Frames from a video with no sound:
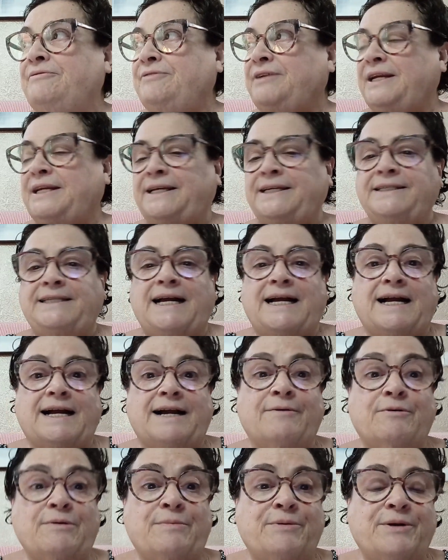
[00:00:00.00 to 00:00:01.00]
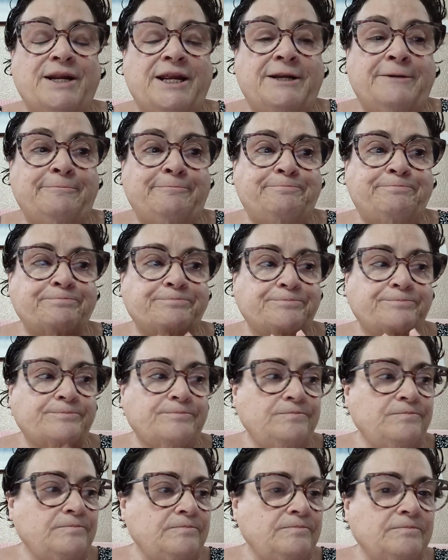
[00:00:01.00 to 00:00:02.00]
Fresquita, que acabo de poner
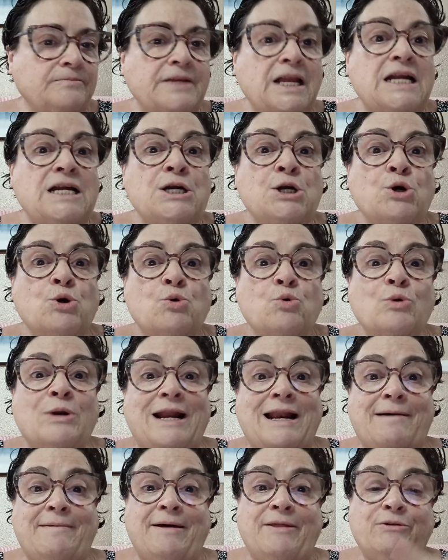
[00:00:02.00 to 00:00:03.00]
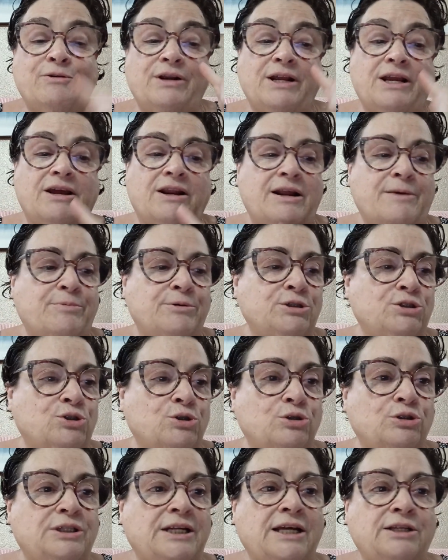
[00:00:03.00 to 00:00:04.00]
una lavadora y ahora he
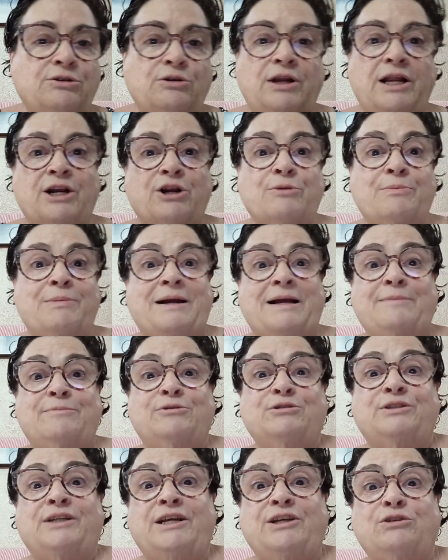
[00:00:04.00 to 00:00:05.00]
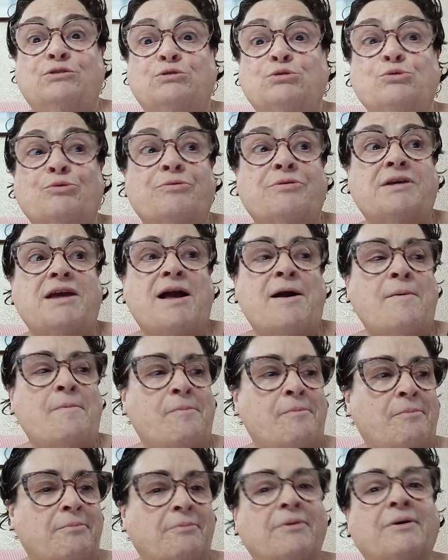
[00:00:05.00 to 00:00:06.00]
puesto otra de toda la ropa que hemos traído sucia
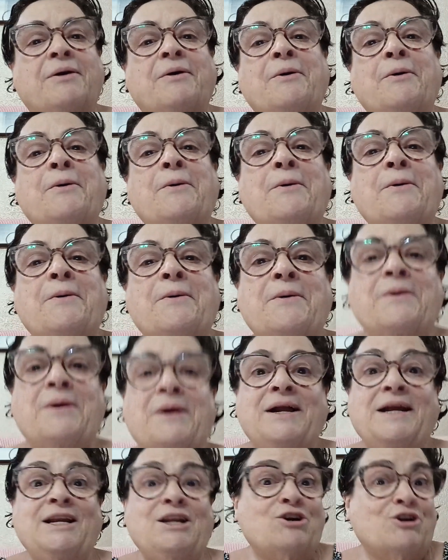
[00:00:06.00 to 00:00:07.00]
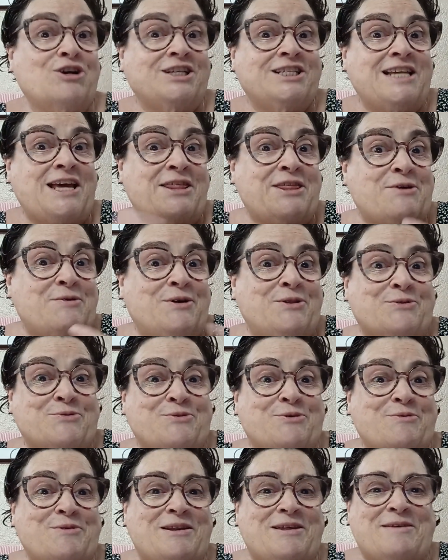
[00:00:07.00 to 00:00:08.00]
y lo que se hace cuando
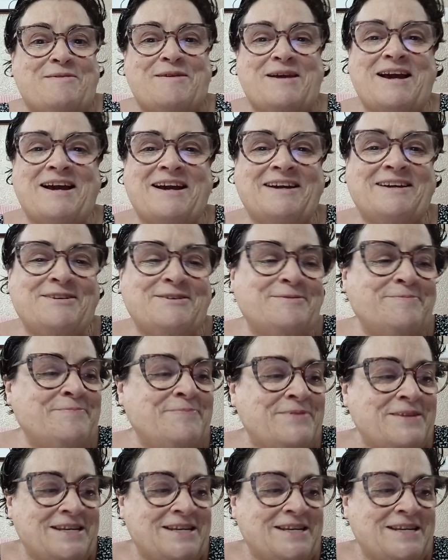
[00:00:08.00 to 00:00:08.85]
uno viene de viaje, ¿no?